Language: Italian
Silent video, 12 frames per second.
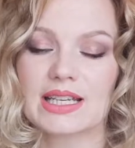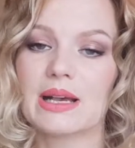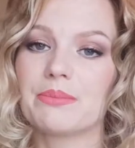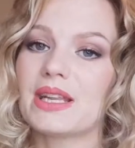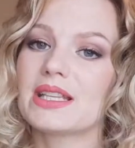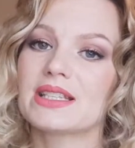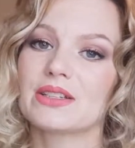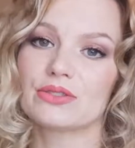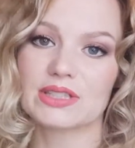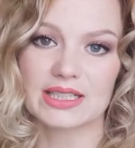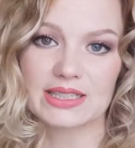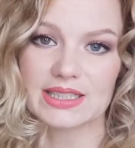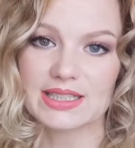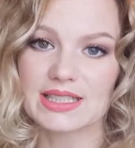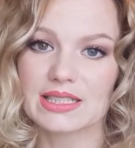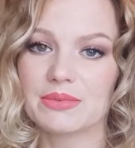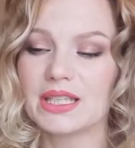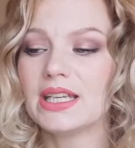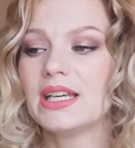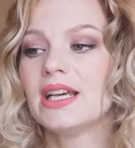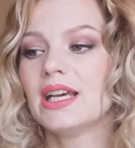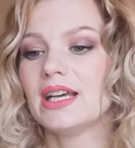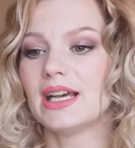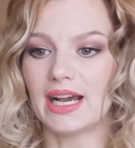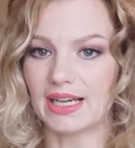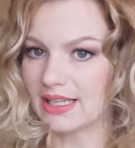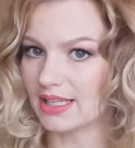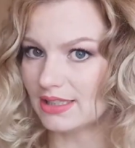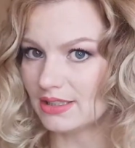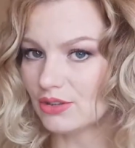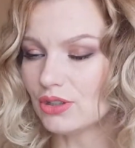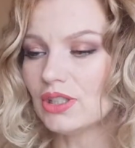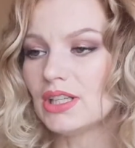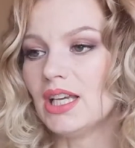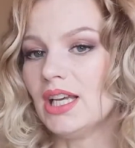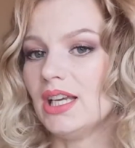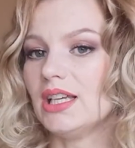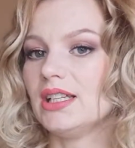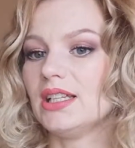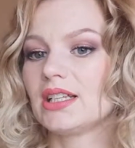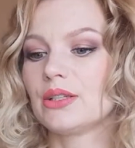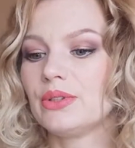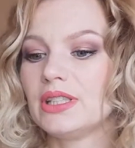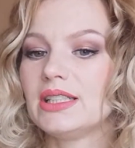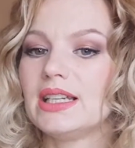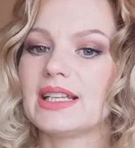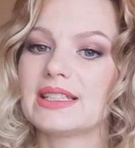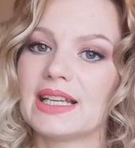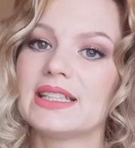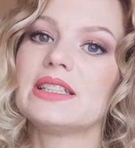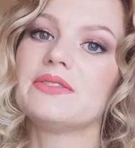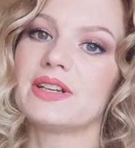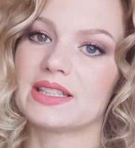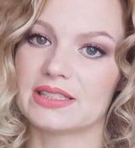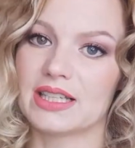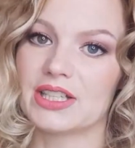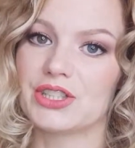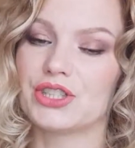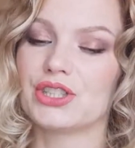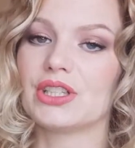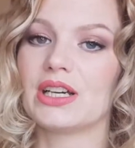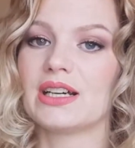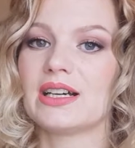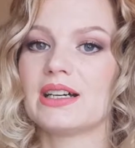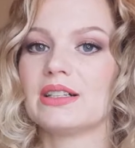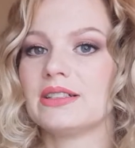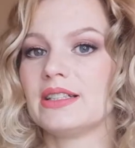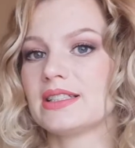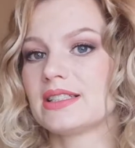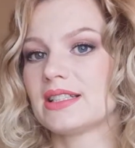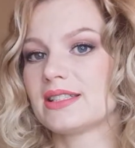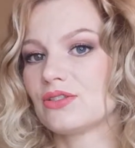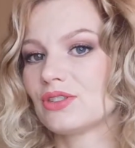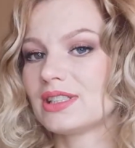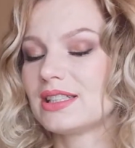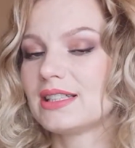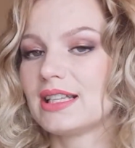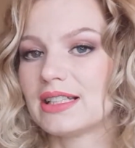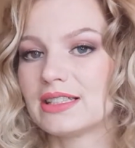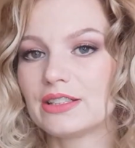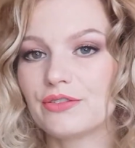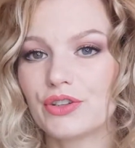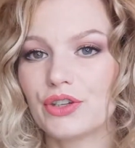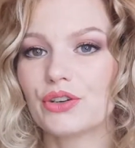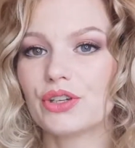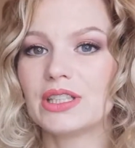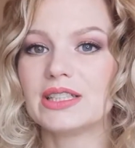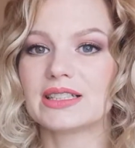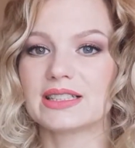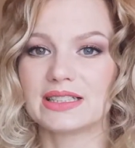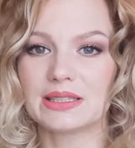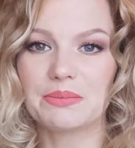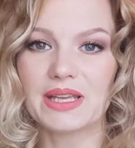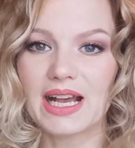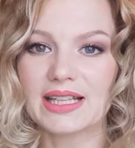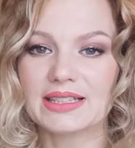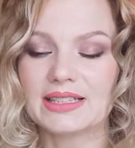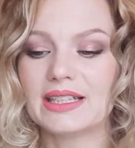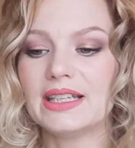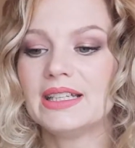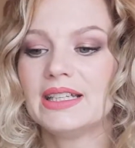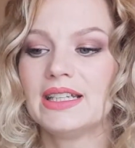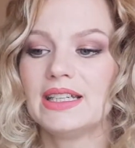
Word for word: che apprezzano tantissimi, anche io, eh, quindi ha tanti vantaggi, ha estrazioni di tanti fiori, da tante piante,